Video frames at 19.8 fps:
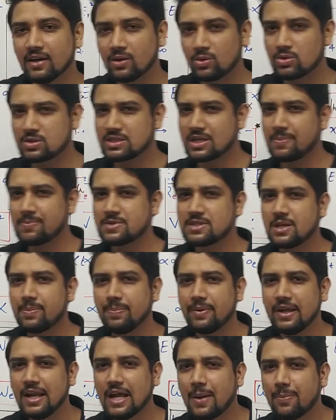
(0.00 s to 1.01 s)
तो सबसे
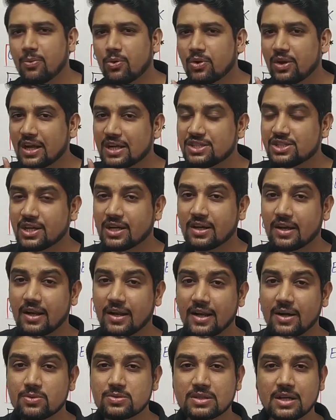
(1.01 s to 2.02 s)
पहले आपको क्या चेक
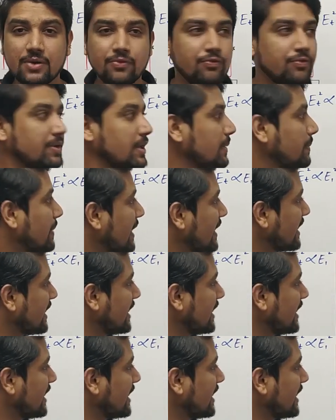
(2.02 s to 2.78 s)
करना है उसका वी बाई